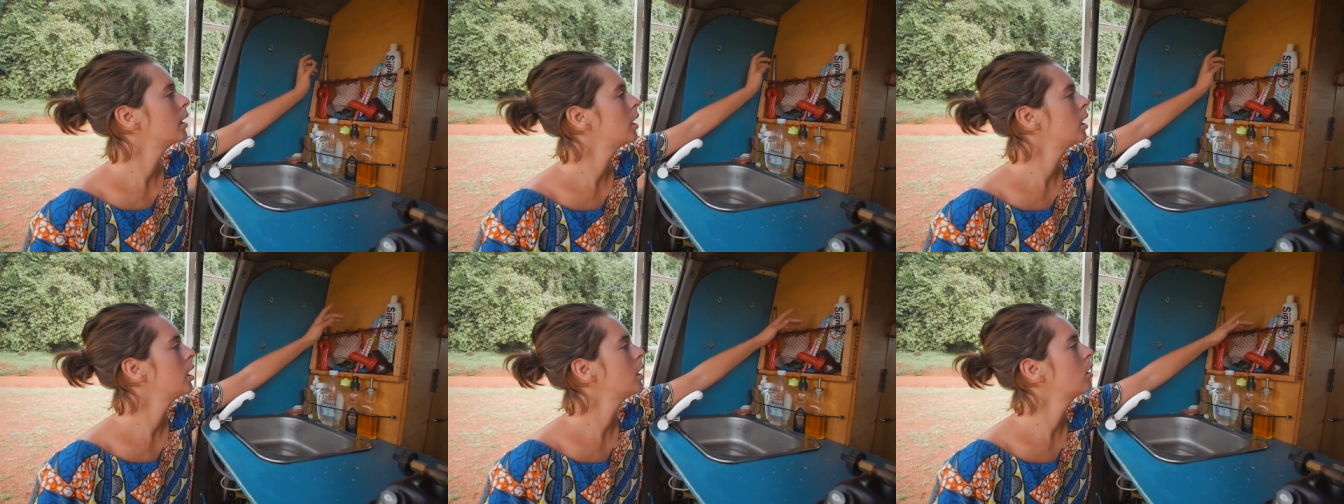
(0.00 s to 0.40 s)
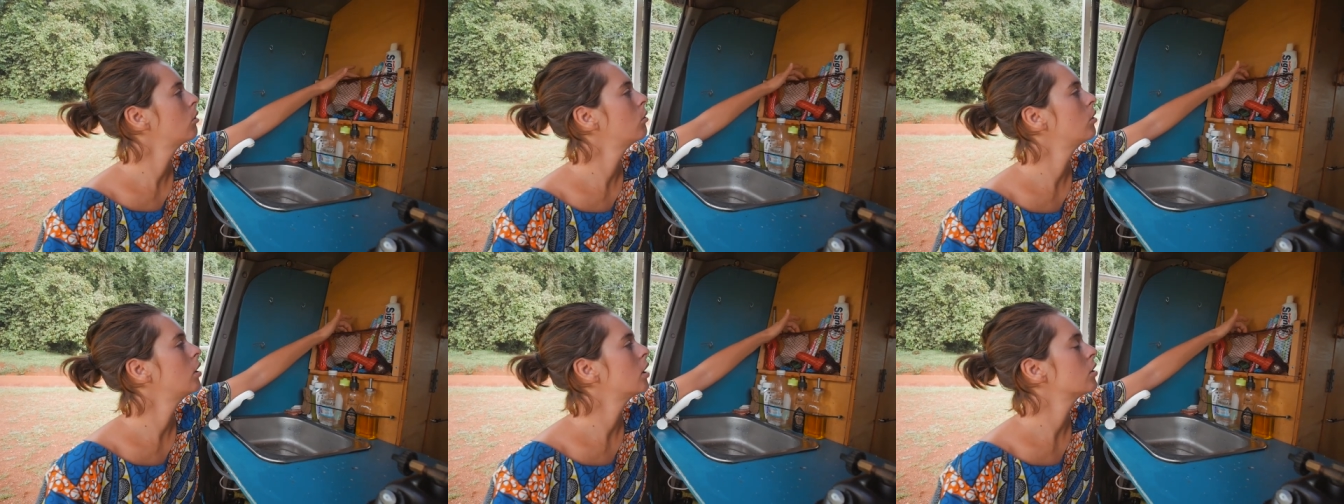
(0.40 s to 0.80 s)
Et
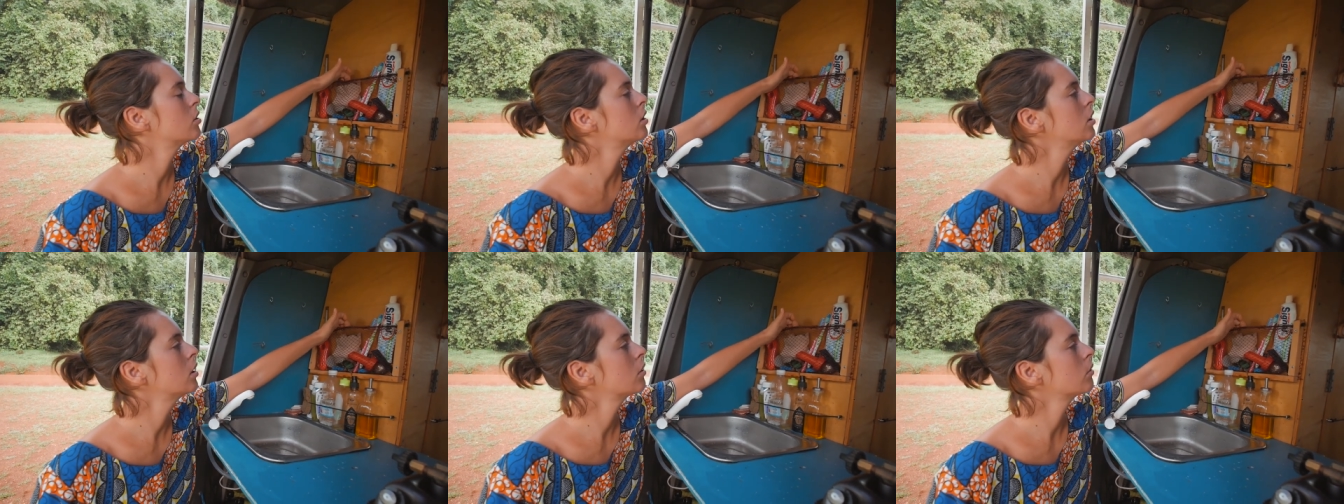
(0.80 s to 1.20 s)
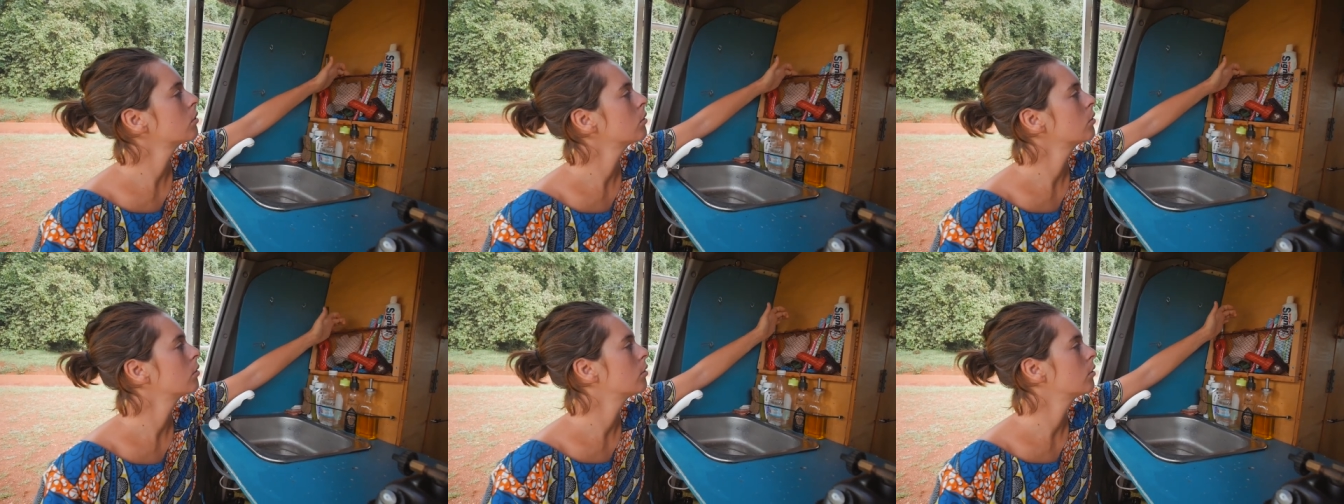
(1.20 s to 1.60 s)
l'élastique,
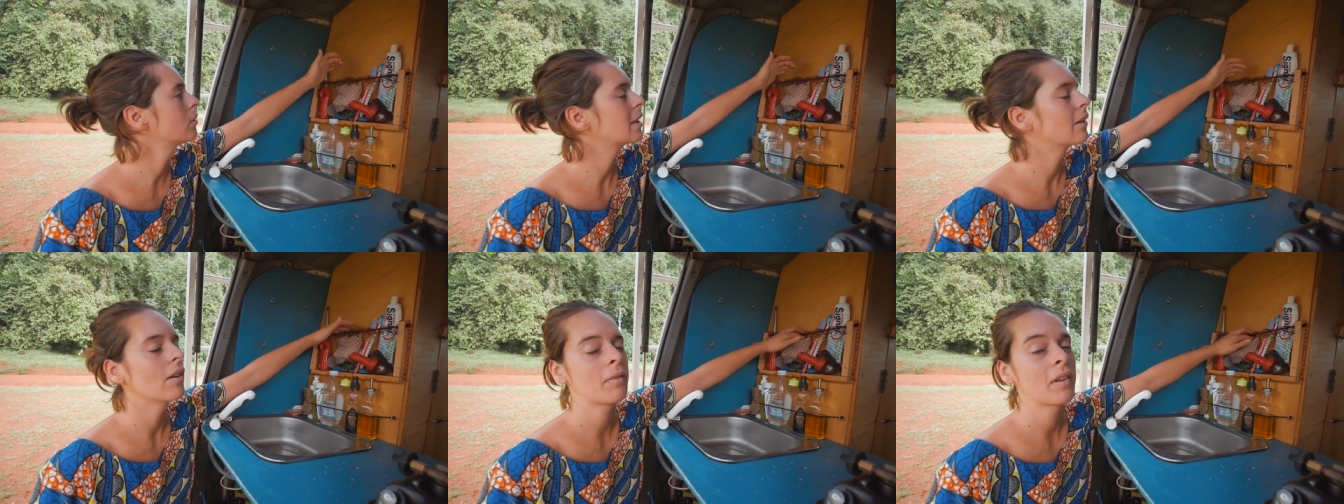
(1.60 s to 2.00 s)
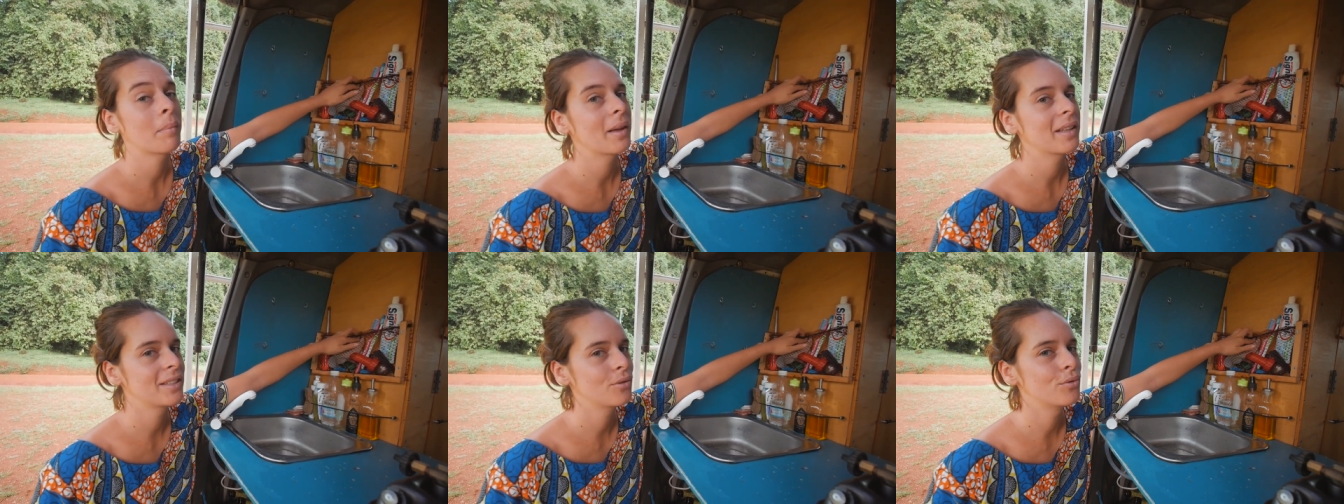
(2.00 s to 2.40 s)
ça va faire
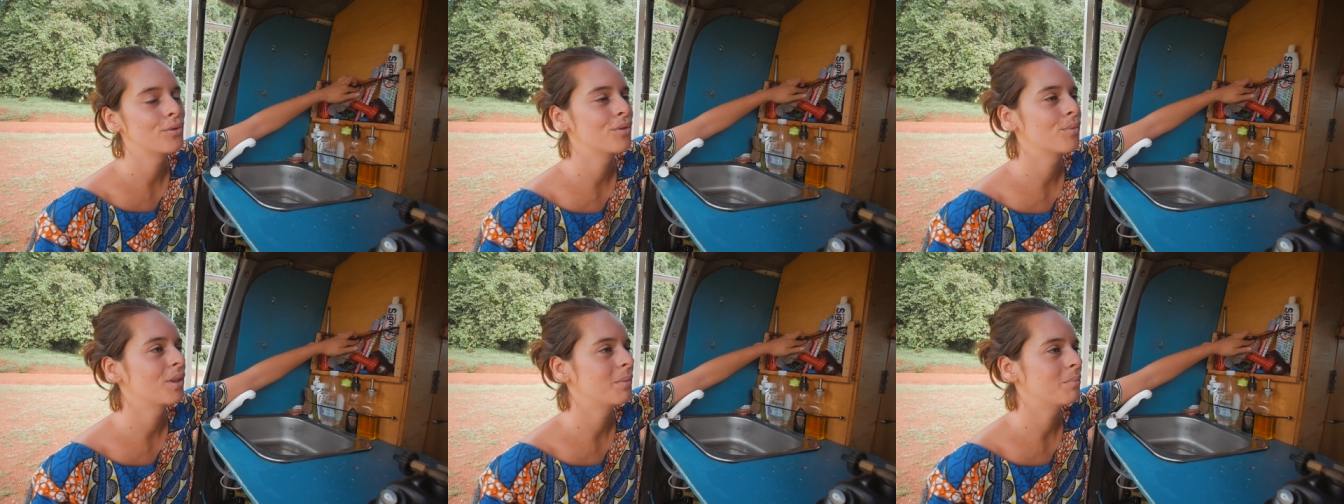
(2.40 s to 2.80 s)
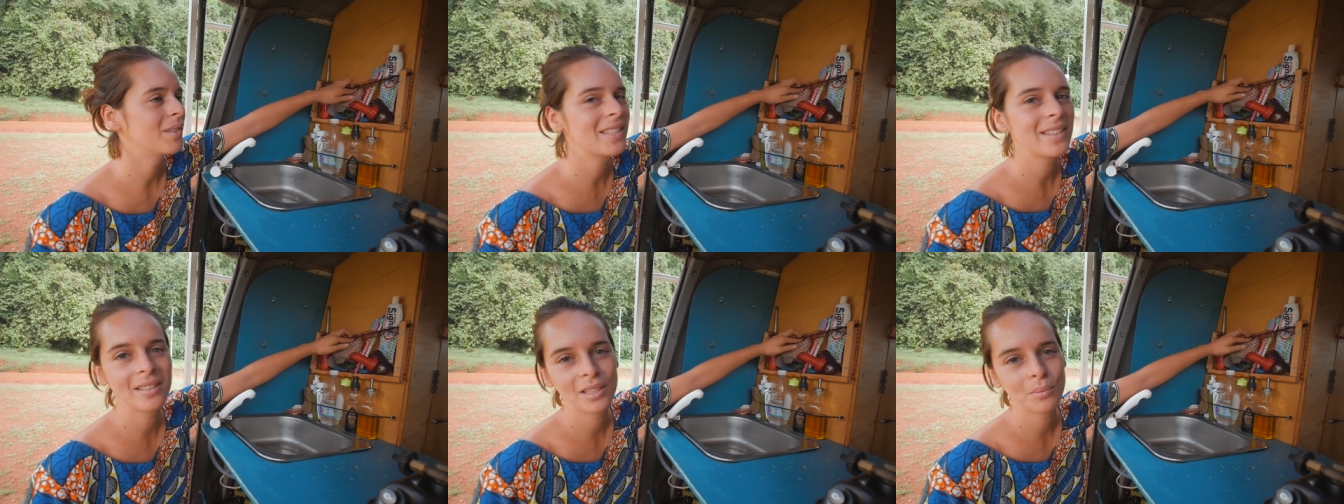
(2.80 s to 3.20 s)
partie justement des
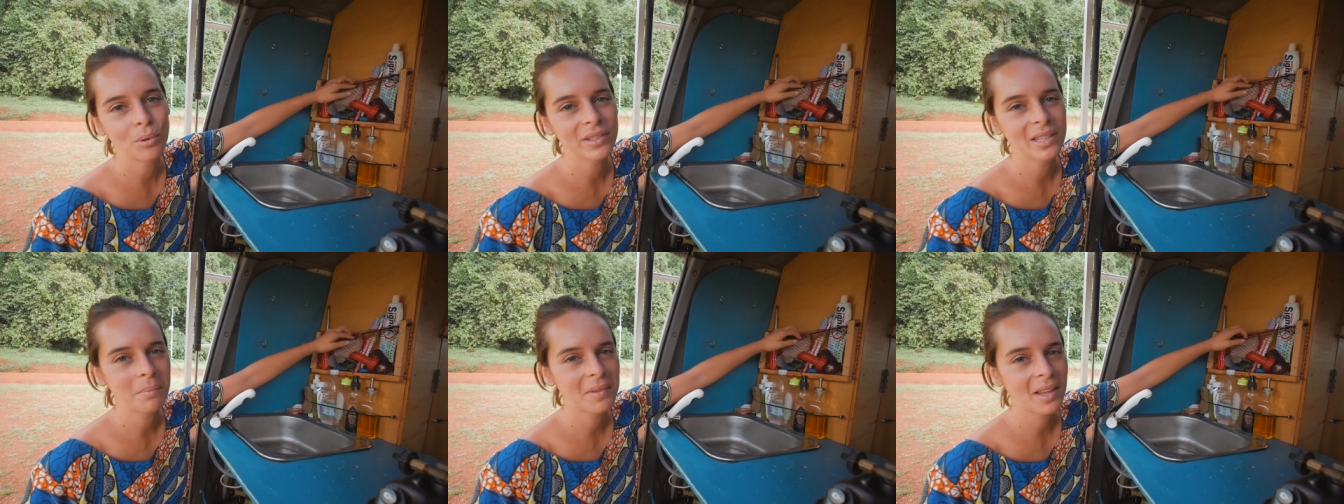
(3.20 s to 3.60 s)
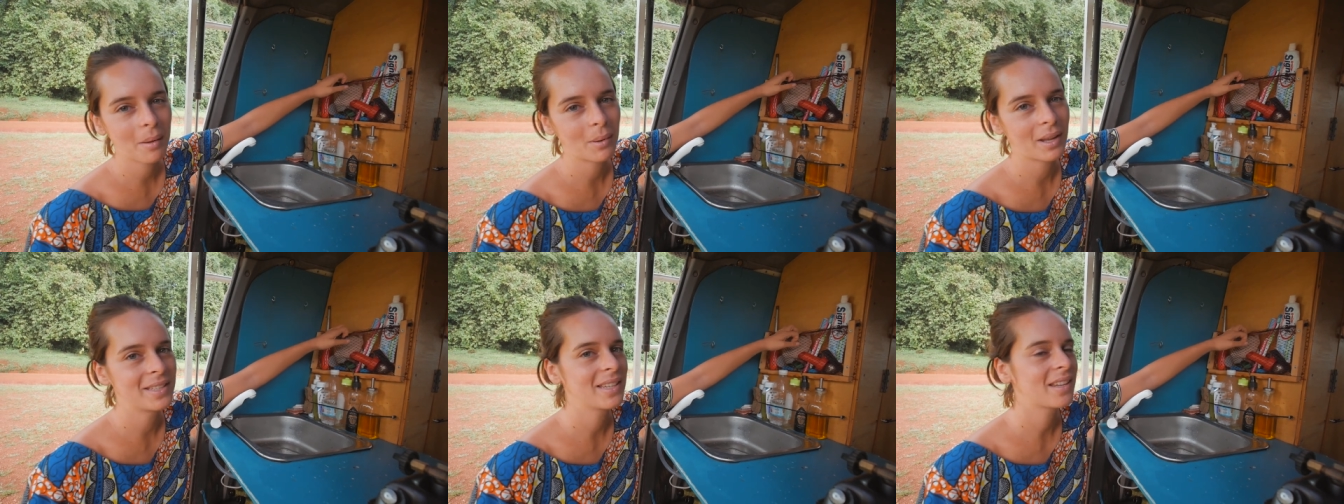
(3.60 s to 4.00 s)
petits indispensables très
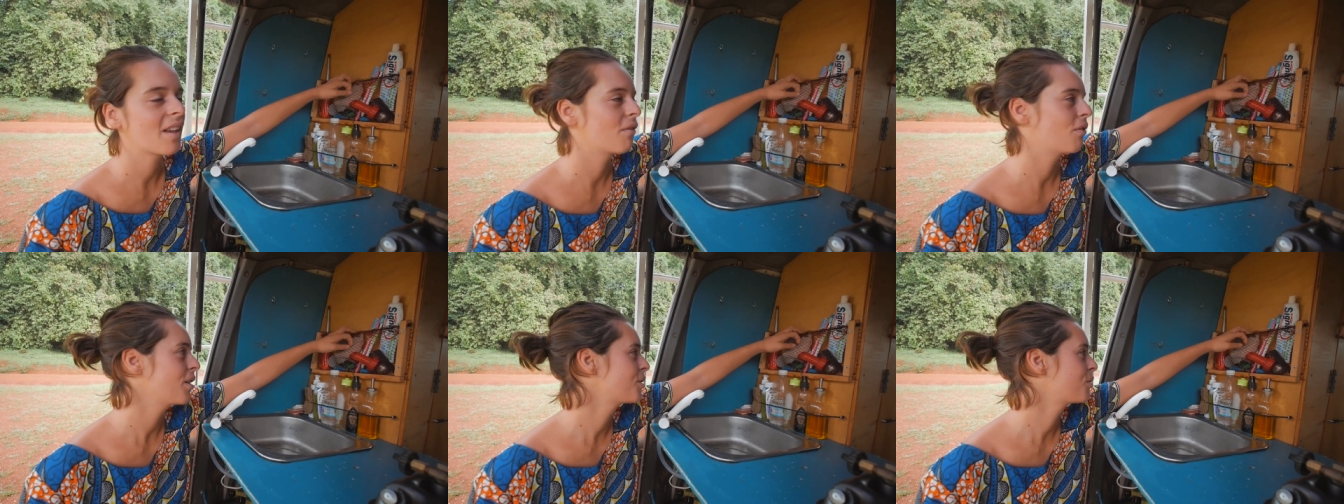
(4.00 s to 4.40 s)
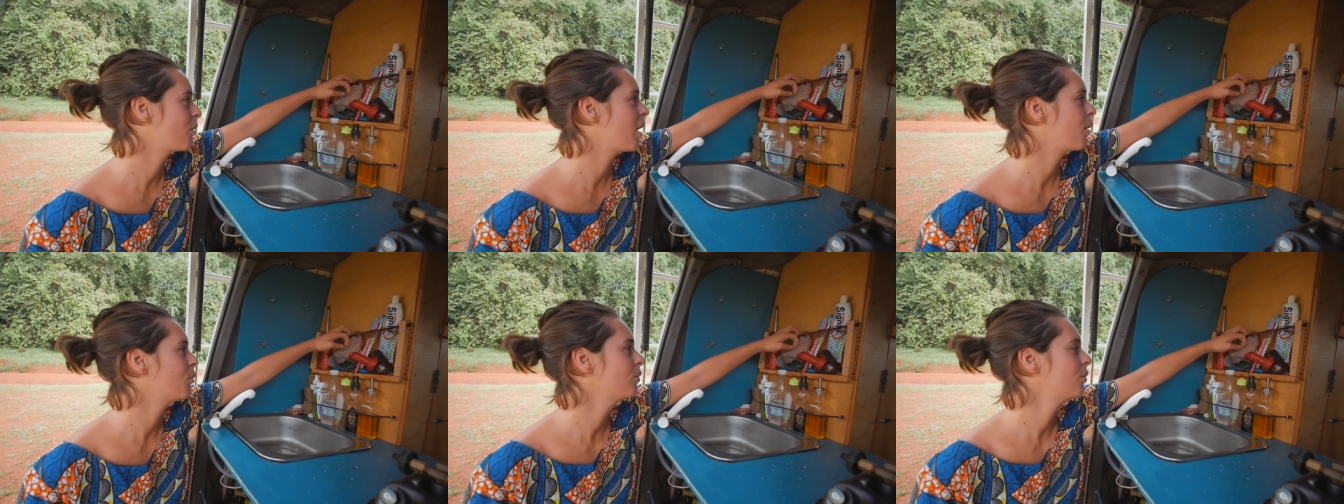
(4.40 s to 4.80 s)
pratiques à avoir sur
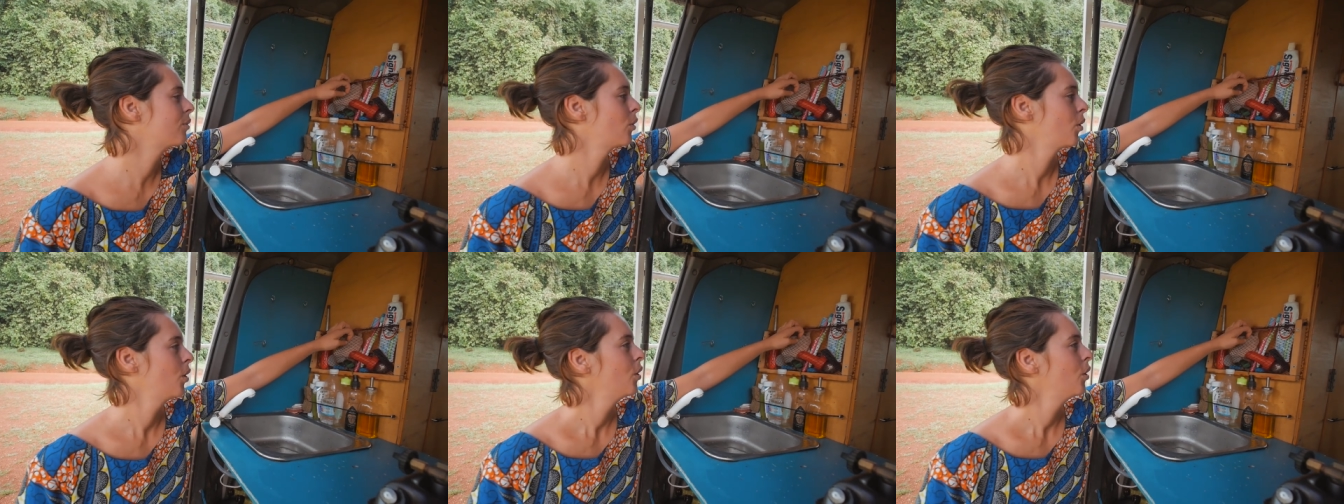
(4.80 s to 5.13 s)
la route.